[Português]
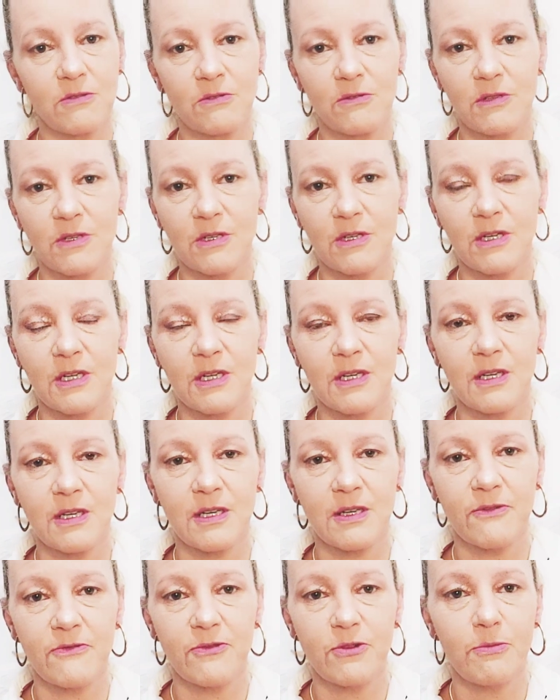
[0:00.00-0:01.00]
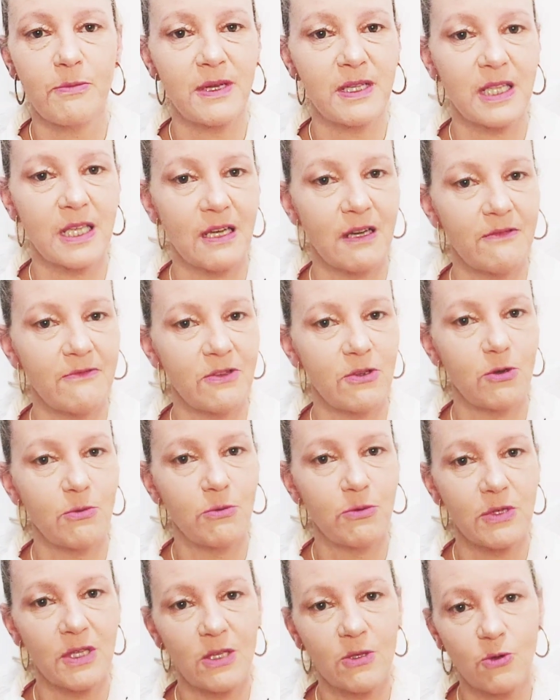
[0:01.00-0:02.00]
eh, formatava
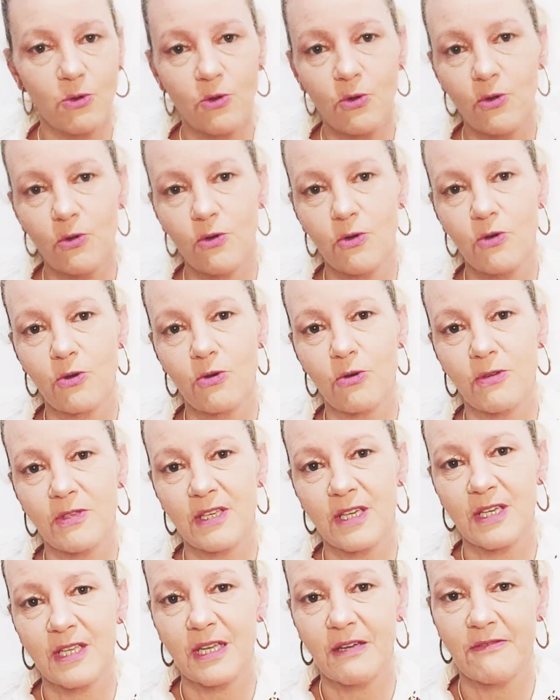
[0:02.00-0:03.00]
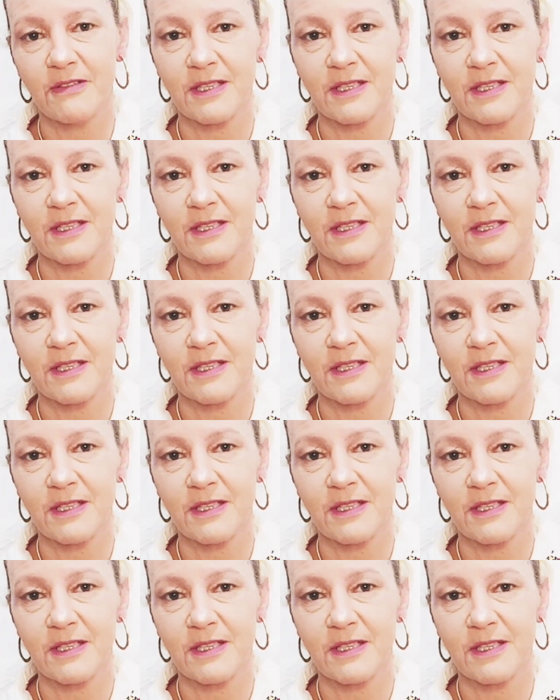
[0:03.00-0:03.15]
computador, consertava